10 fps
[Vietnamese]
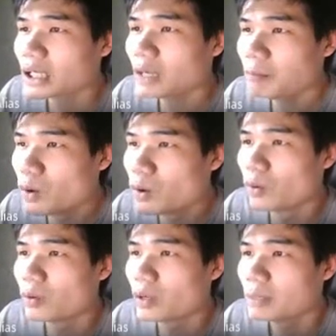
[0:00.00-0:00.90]

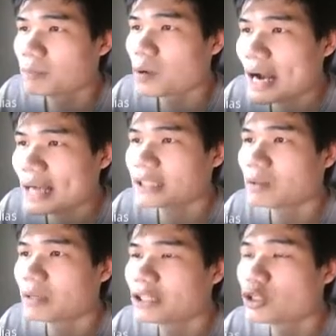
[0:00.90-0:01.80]
double price
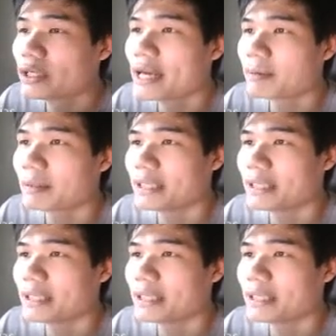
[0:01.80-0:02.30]
xong rồi đấy string name, các bạn